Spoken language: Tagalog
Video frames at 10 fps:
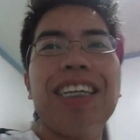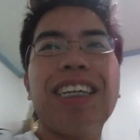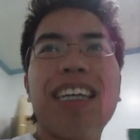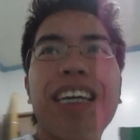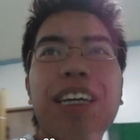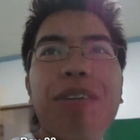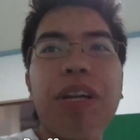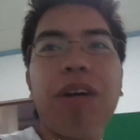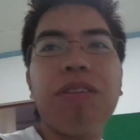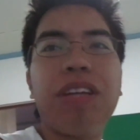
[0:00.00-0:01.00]
And,
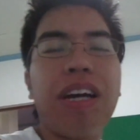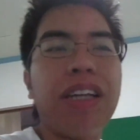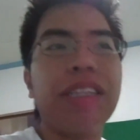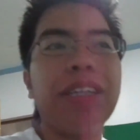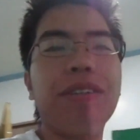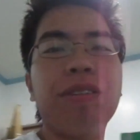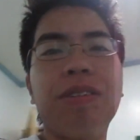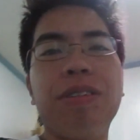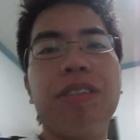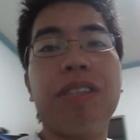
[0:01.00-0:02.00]
wala akong lakad
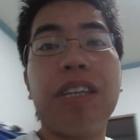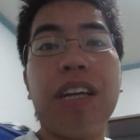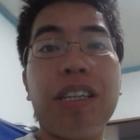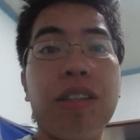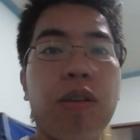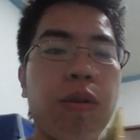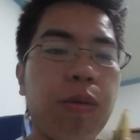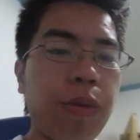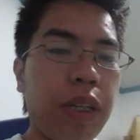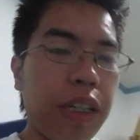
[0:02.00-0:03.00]
ngayon. As
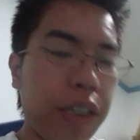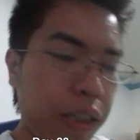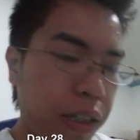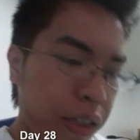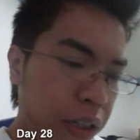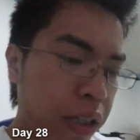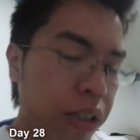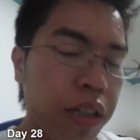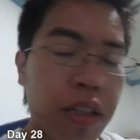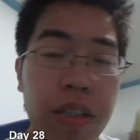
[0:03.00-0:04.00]
always,
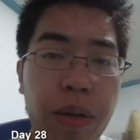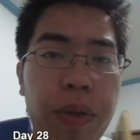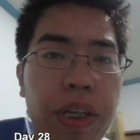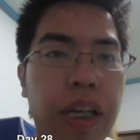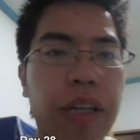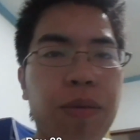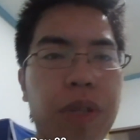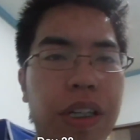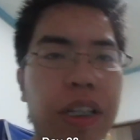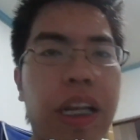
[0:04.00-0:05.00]
sa weekend,
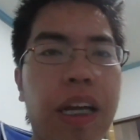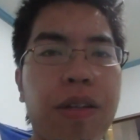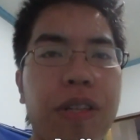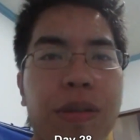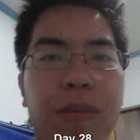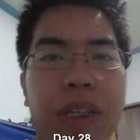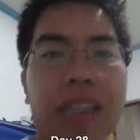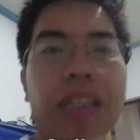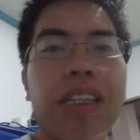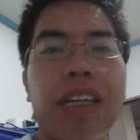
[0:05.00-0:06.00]
weekend tayo ulit
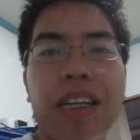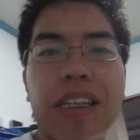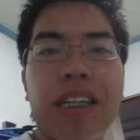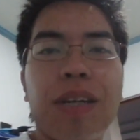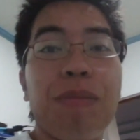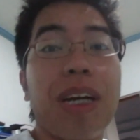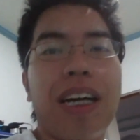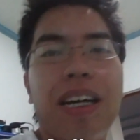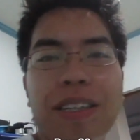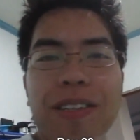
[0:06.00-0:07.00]
magkikita-kita ng
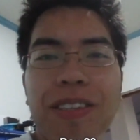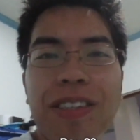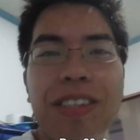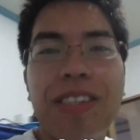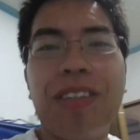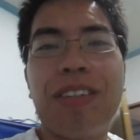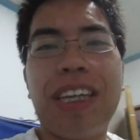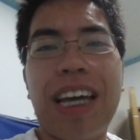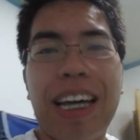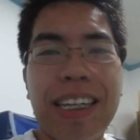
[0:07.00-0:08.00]
maayos. So,
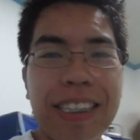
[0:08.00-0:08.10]
yeah.